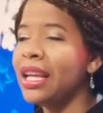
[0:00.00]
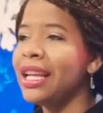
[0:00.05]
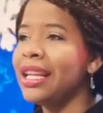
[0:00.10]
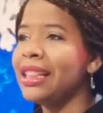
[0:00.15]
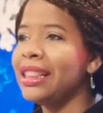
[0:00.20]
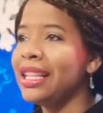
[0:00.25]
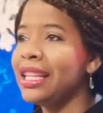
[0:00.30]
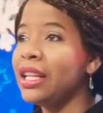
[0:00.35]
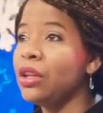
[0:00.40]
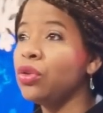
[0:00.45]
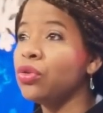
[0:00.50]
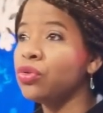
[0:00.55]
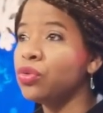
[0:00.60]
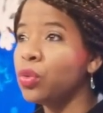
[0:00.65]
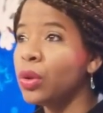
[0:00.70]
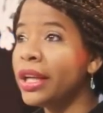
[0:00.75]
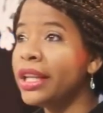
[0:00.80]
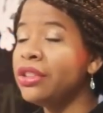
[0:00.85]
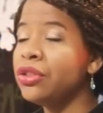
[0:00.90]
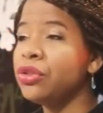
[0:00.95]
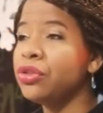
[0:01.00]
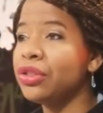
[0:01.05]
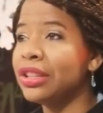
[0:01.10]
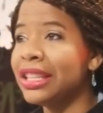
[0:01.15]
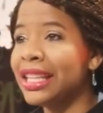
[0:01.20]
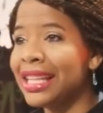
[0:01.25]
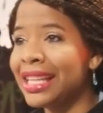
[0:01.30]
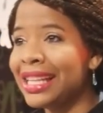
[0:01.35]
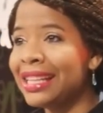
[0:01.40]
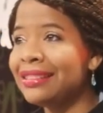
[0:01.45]
de los dueños
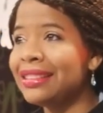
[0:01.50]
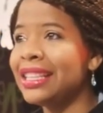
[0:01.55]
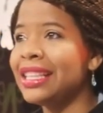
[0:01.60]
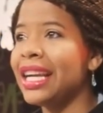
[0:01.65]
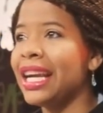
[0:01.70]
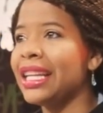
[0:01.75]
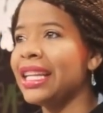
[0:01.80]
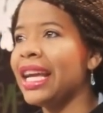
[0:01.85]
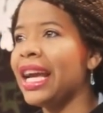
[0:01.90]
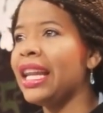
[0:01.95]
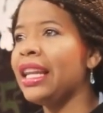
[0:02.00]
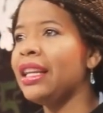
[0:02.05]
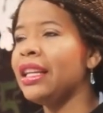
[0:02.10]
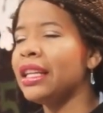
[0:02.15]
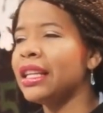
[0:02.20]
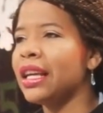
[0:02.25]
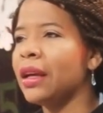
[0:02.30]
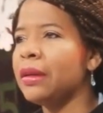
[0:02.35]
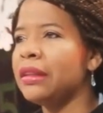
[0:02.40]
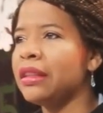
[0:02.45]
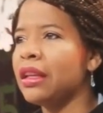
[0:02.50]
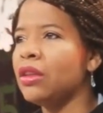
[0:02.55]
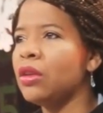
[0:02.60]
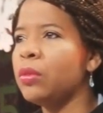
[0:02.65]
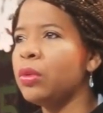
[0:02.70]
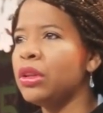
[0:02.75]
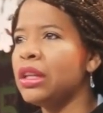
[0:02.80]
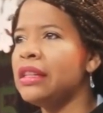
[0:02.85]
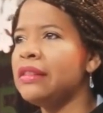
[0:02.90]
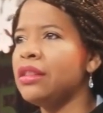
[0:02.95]
de este canal encabezado
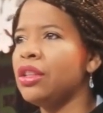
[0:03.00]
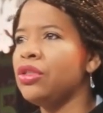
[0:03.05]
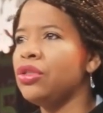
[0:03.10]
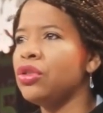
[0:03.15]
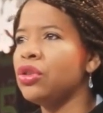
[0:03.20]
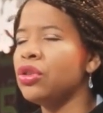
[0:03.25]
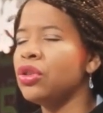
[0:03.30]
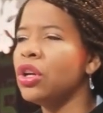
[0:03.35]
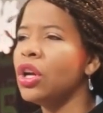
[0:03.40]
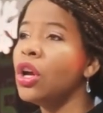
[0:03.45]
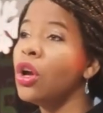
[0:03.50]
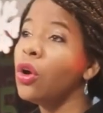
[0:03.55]
por el señor